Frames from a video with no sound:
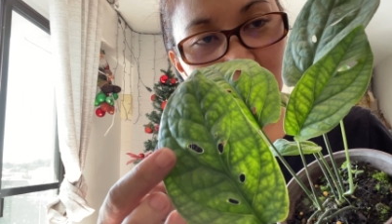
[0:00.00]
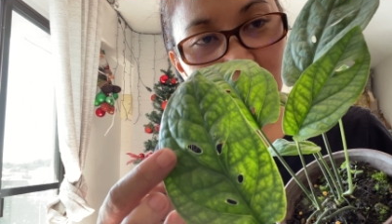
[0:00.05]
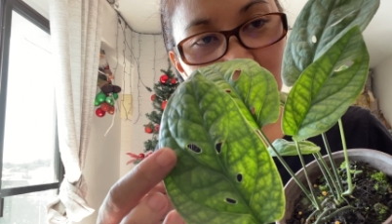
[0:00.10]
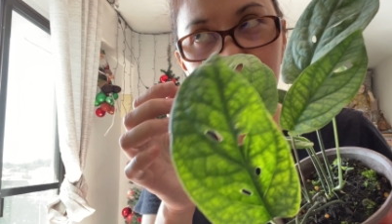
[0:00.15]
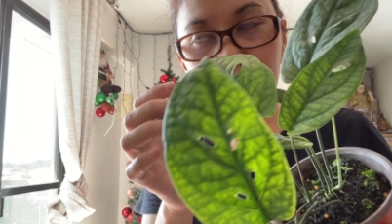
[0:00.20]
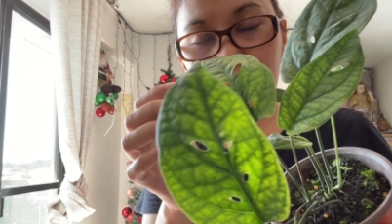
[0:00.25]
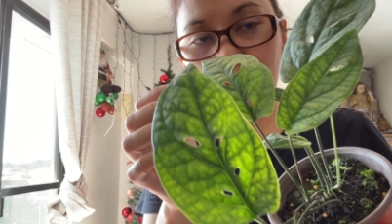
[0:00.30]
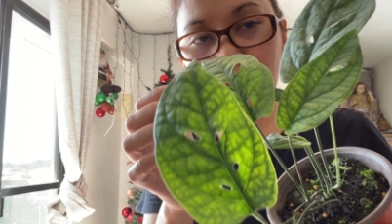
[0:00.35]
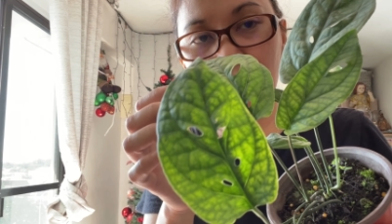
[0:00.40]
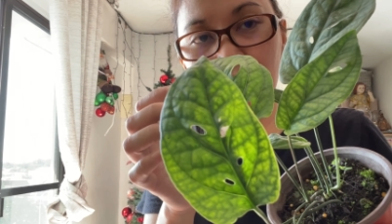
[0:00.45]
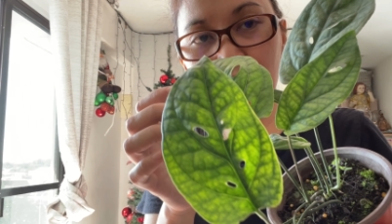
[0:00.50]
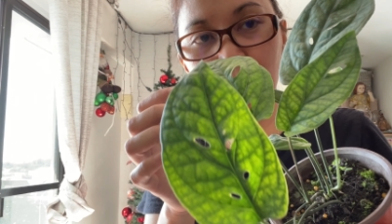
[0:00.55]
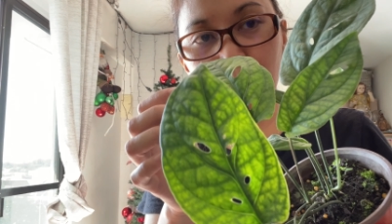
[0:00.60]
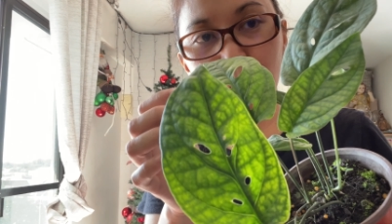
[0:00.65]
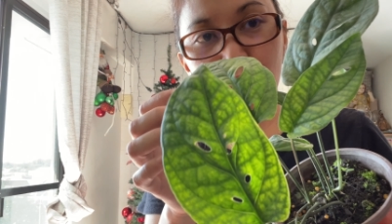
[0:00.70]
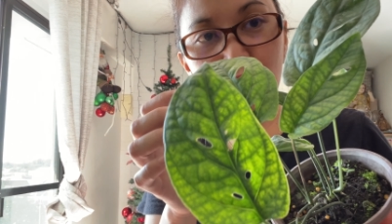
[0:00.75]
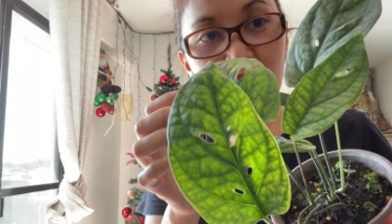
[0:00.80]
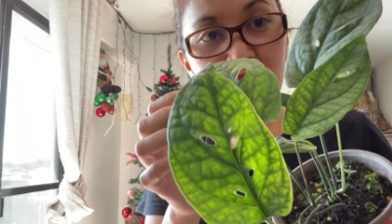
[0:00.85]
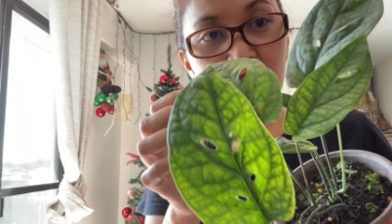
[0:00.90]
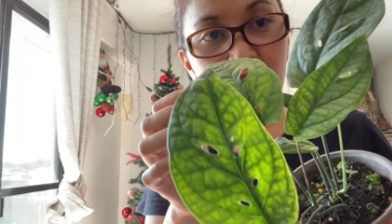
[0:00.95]
Para siyang
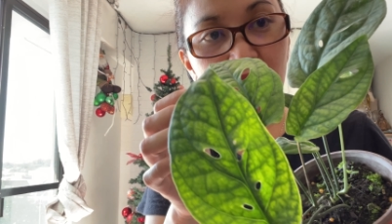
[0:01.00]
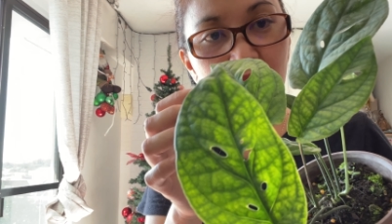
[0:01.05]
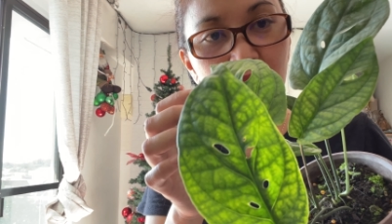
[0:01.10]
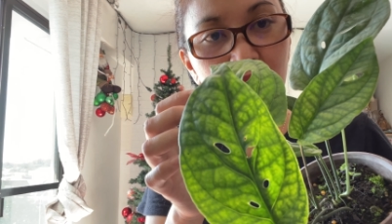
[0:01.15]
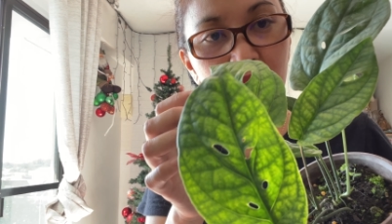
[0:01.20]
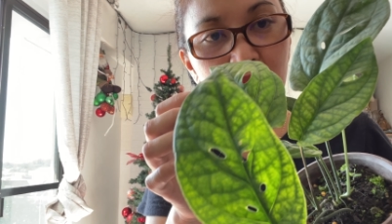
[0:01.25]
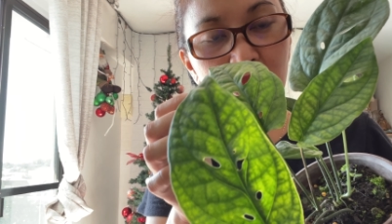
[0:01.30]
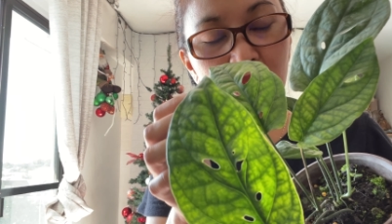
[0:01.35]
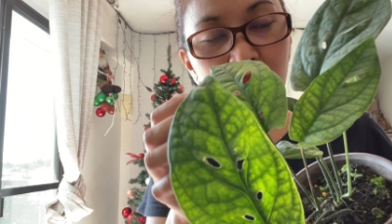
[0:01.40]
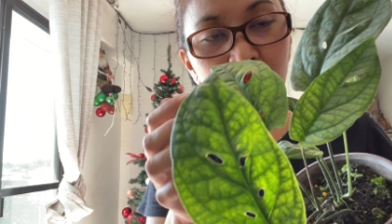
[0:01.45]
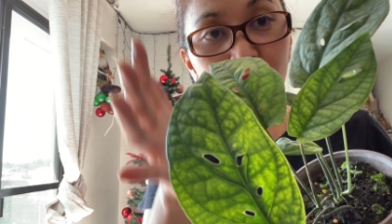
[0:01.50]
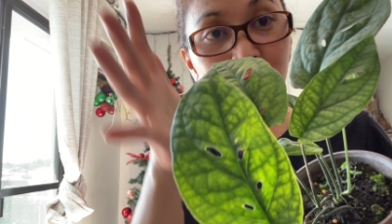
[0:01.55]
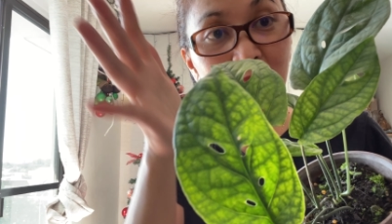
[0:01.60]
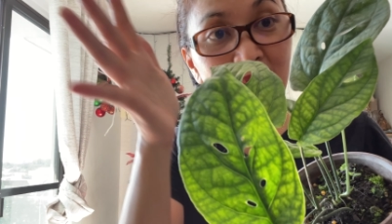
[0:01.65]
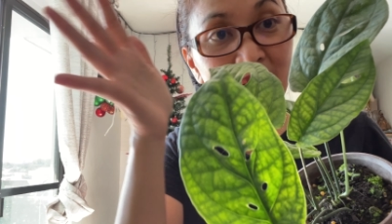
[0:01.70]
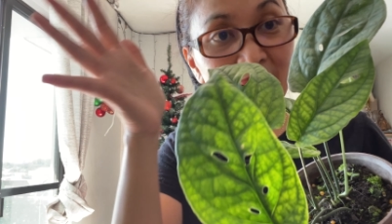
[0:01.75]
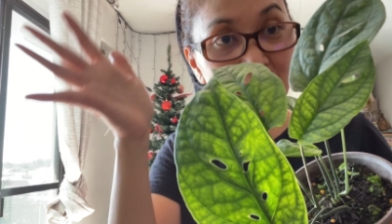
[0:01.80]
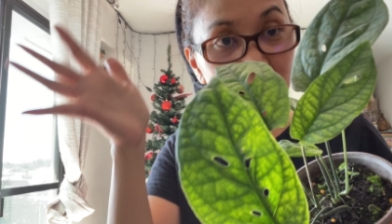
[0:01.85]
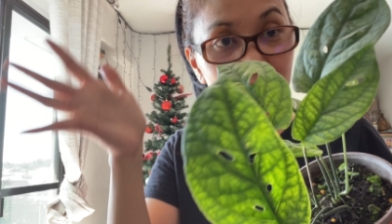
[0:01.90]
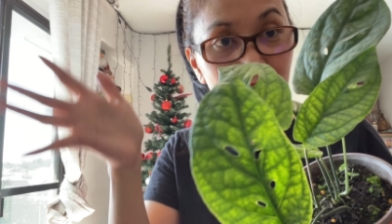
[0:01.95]
monstera.
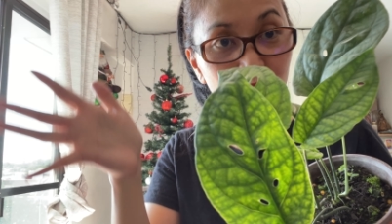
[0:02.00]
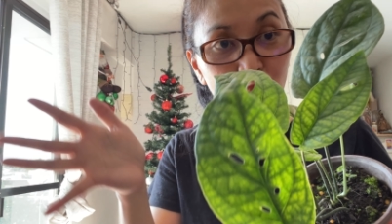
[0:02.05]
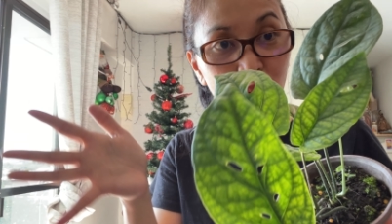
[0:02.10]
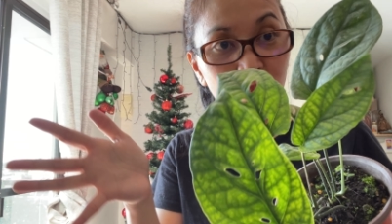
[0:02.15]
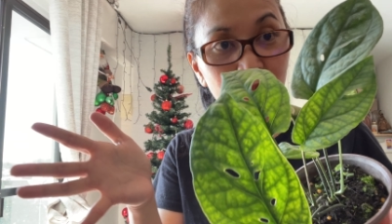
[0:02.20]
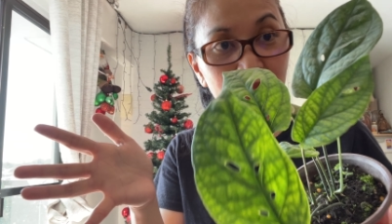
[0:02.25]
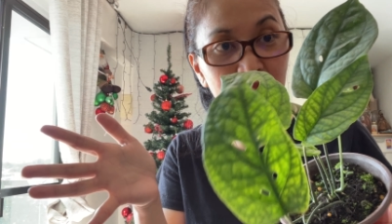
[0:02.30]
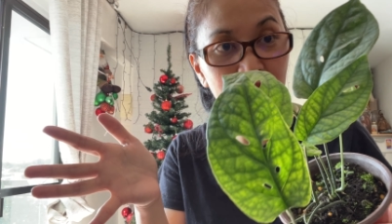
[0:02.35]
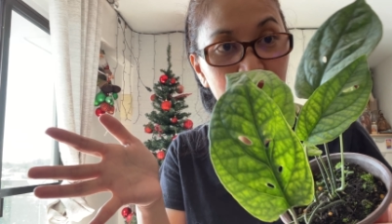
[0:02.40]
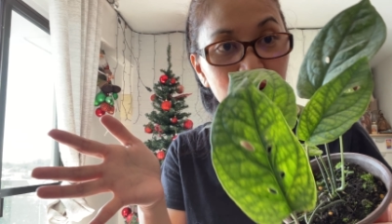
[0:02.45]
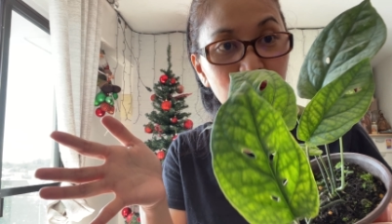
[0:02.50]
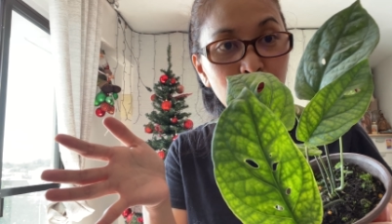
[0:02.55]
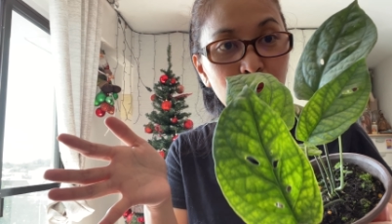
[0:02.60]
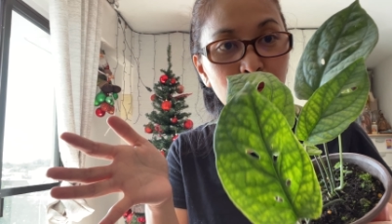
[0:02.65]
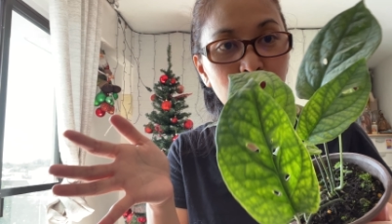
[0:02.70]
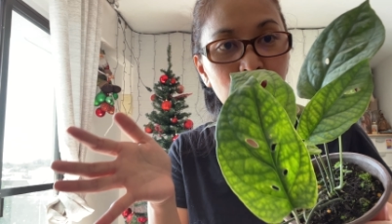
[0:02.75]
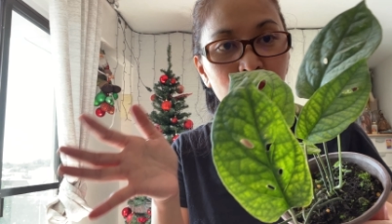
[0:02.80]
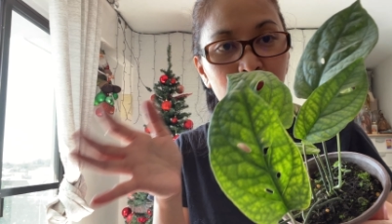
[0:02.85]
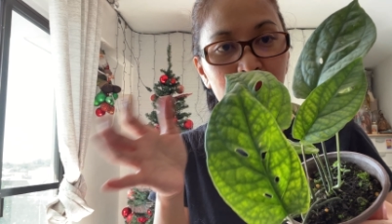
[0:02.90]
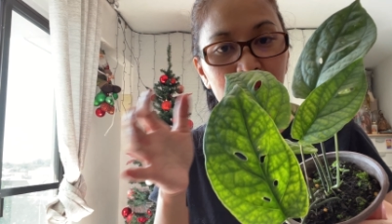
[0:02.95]
Lumalaki itong mga to.
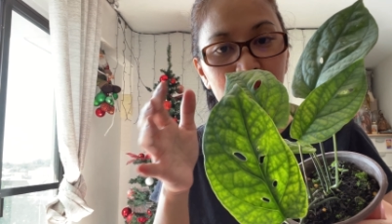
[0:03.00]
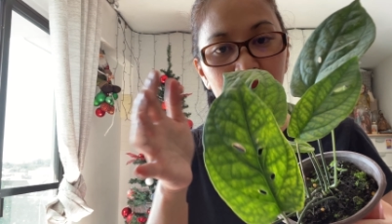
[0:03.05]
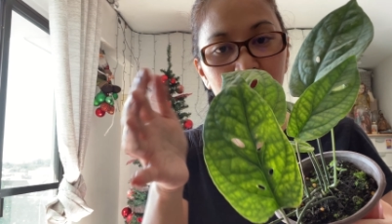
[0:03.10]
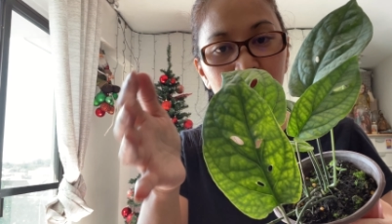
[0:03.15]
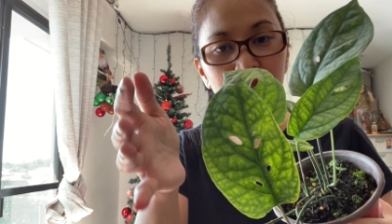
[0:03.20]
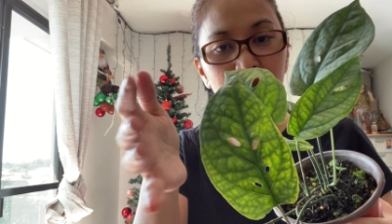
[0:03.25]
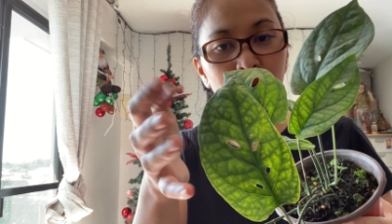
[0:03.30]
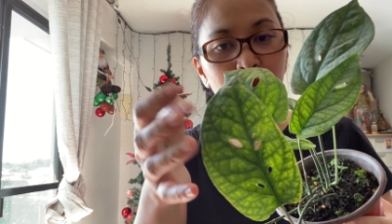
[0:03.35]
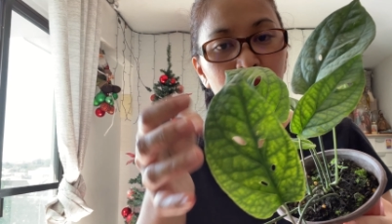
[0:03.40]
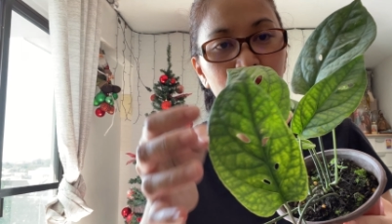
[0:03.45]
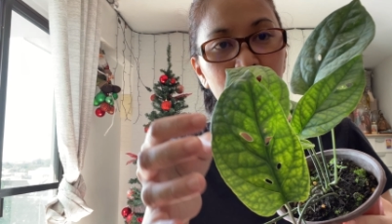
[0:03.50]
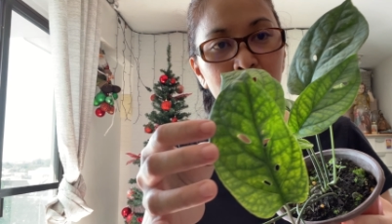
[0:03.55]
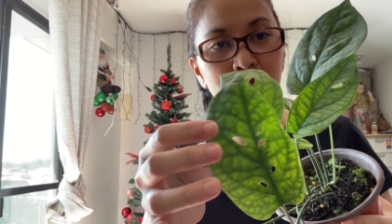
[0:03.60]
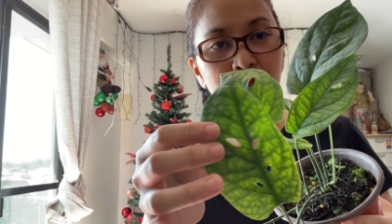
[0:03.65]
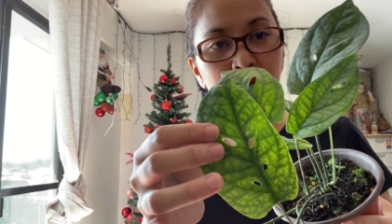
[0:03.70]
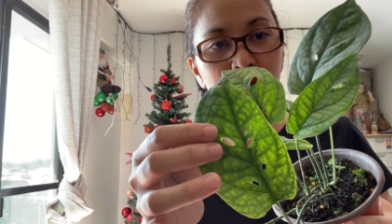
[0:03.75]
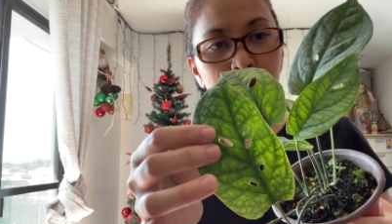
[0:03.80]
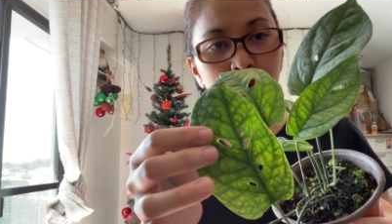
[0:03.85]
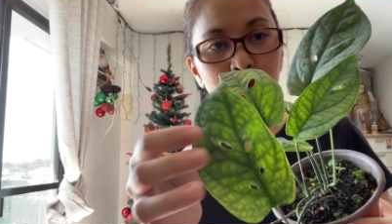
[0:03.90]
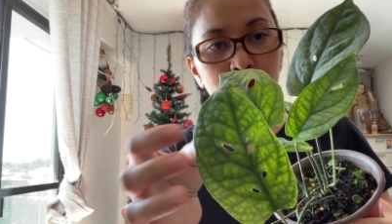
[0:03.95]
Lumalaki yung mga
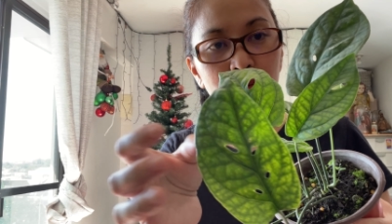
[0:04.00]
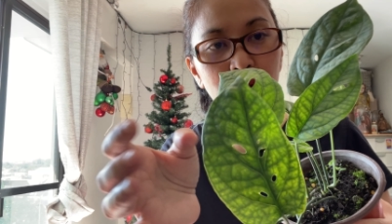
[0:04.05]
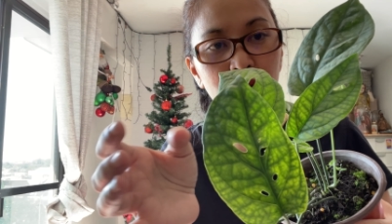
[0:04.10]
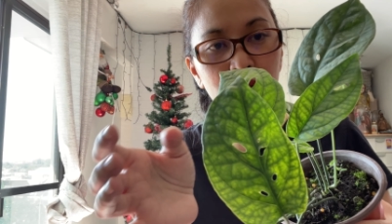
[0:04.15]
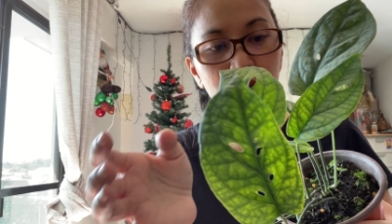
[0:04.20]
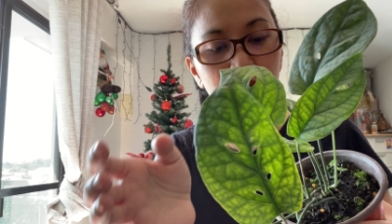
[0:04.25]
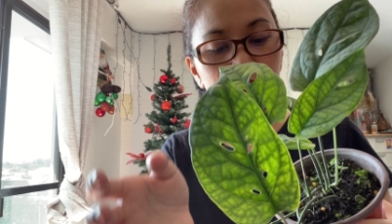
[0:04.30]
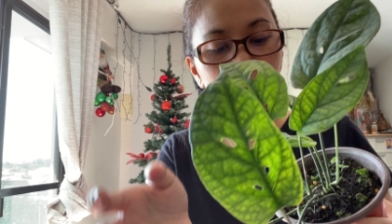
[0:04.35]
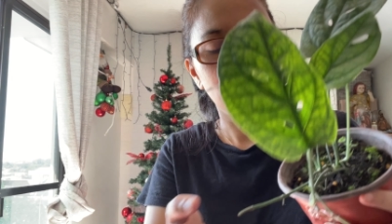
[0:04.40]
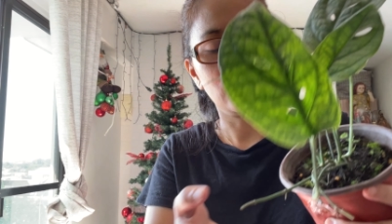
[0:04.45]
dahon niya.